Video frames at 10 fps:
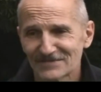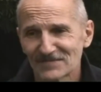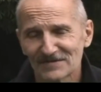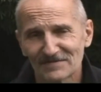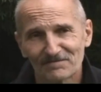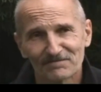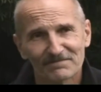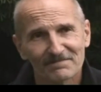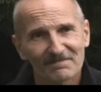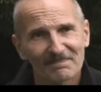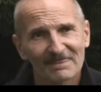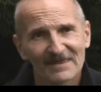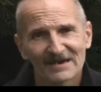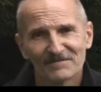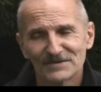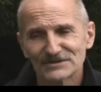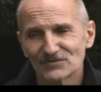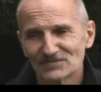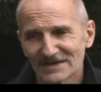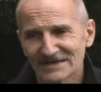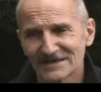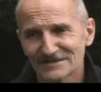самая безумная